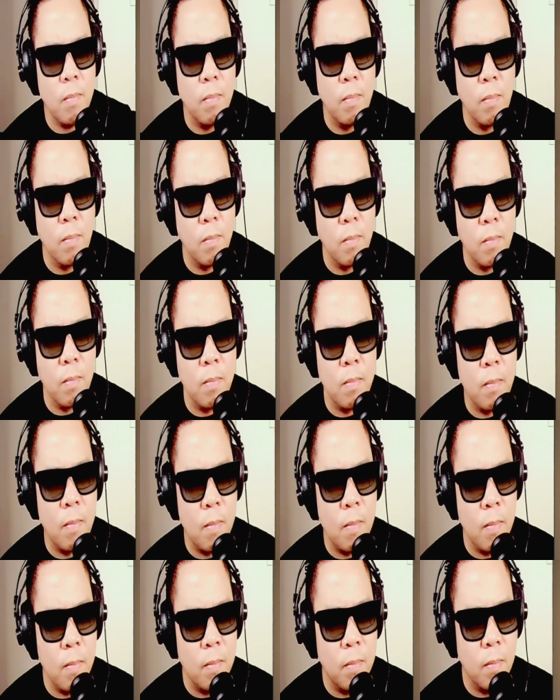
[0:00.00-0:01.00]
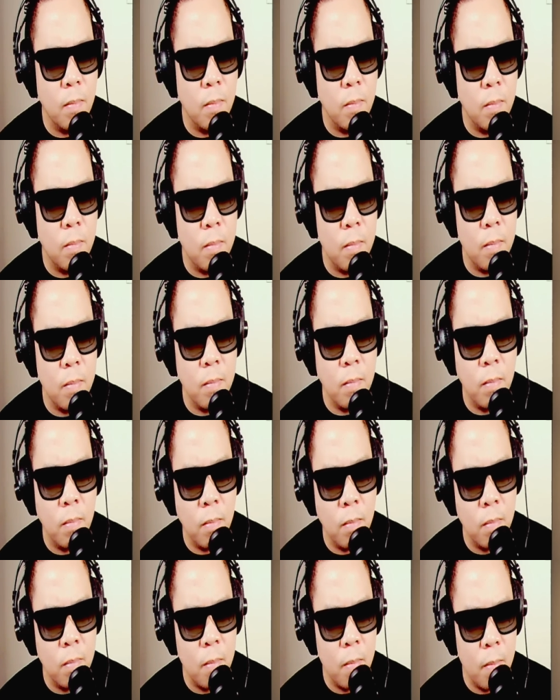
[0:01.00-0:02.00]
Lagpas isang daan nang
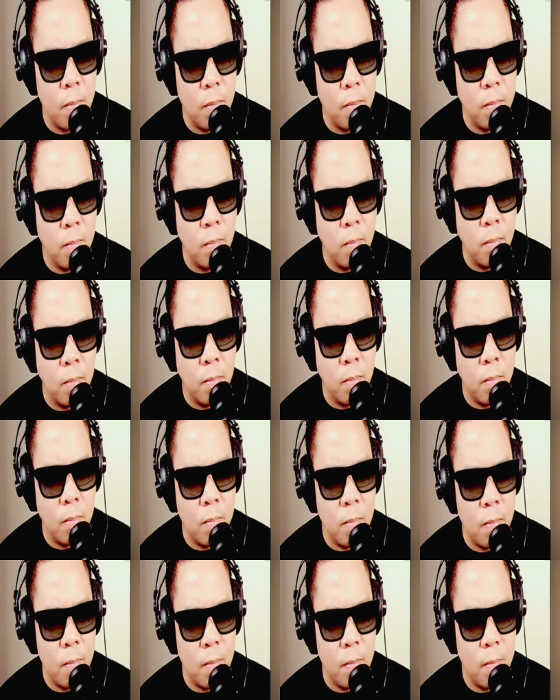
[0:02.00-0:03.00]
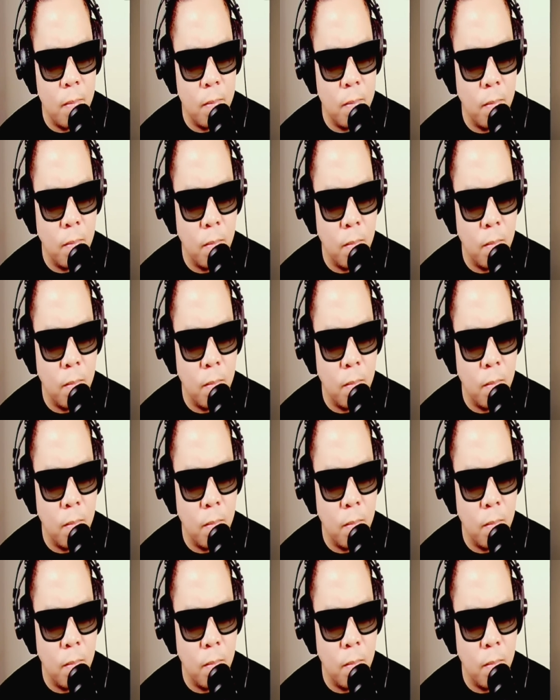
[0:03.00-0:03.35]
nadiskubre ng mga archaeologists